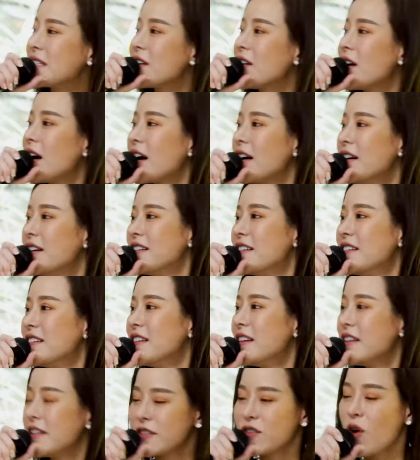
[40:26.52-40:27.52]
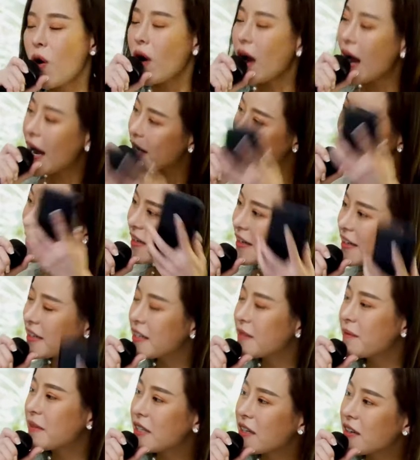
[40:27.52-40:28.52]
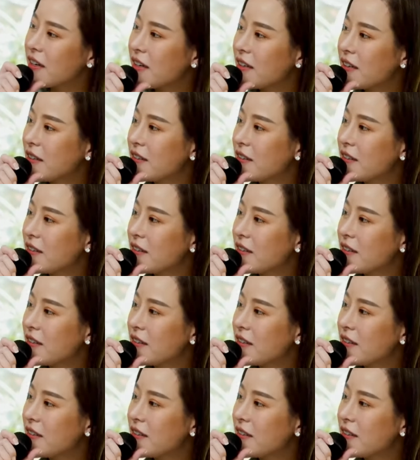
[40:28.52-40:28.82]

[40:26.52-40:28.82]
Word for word: เจ้าคะฮะยกให้ไปเลยดีไหมเจ้าคะไม่